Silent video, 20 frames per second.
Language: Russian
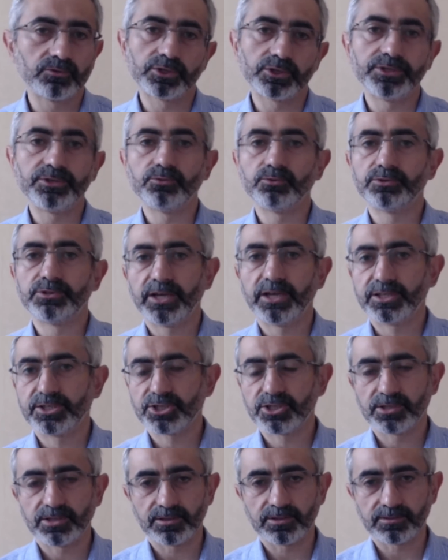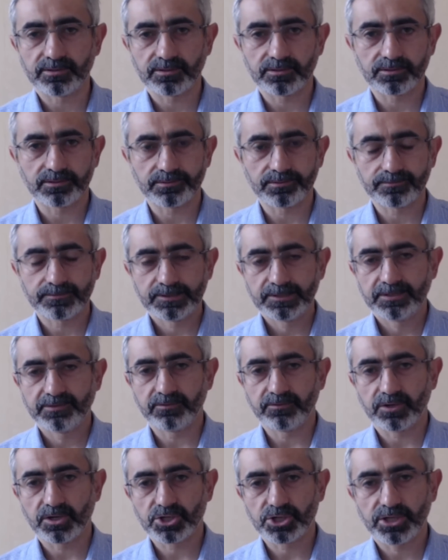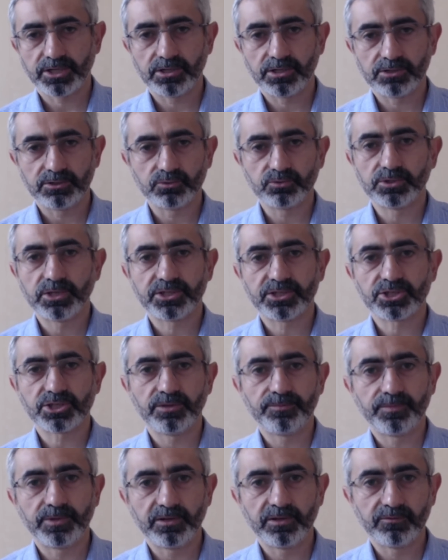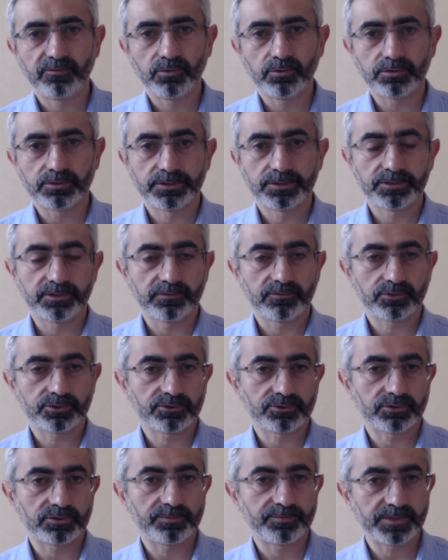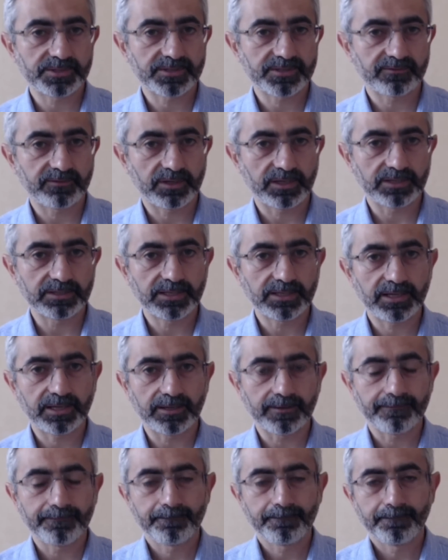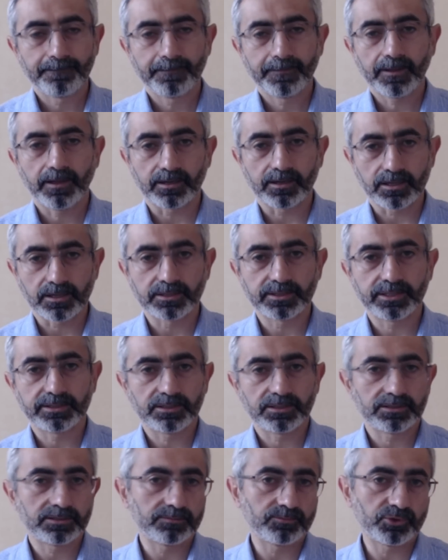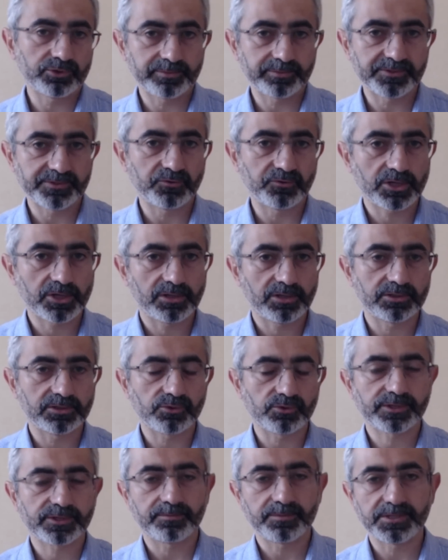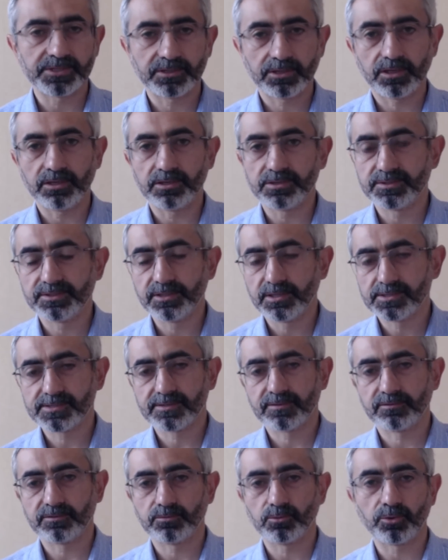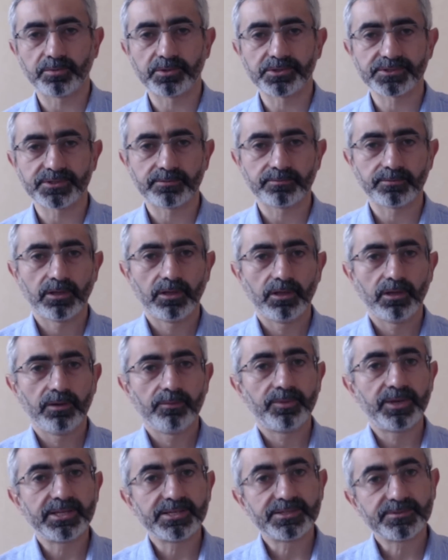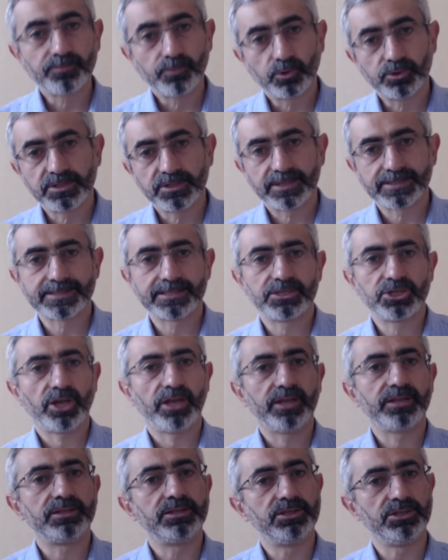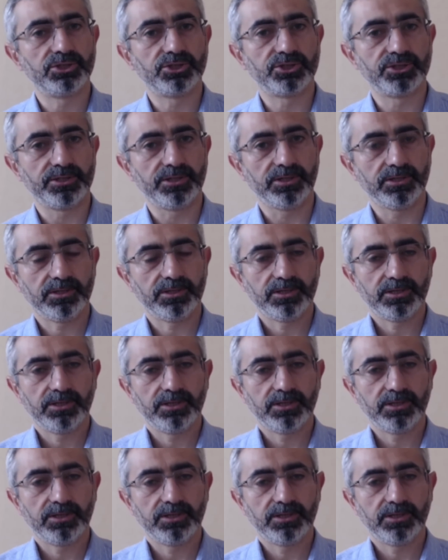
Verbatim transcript: уже неудачное э, выражение, неудачный перевод того, что написано в оригинале. А когда-то это, может быть, звучало на русском языке естественным образом. Преисподнее означает нижний.